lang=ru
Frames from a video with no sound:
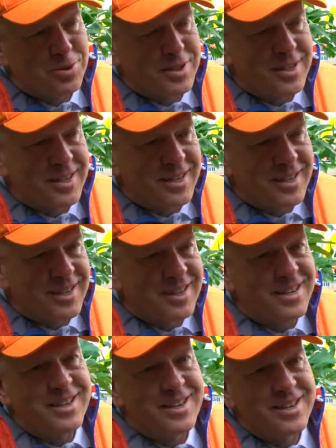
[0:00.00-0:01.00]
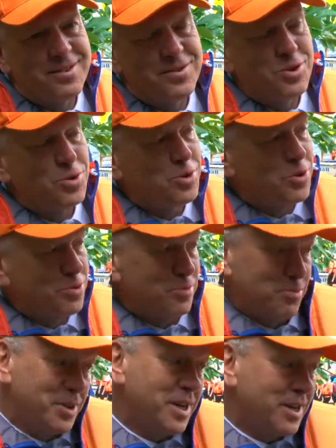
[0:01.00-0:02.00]
узлы, и, и все. Но
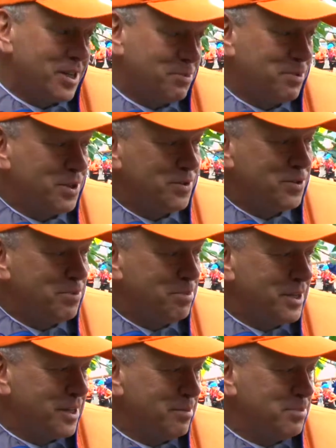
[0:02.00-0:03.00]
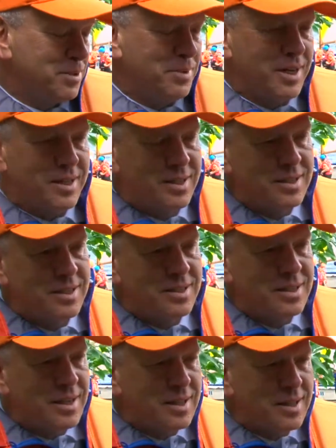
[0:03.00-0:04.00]
я, конечно, прежде всего приехал посмотреть на
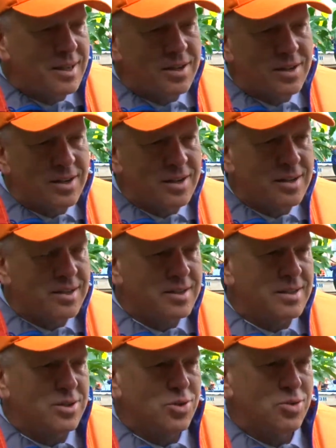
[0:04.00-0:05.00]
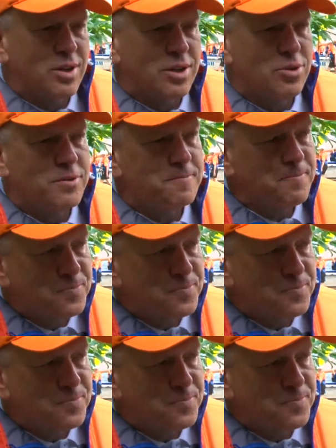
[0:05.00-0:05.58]
детей, на организацию на это.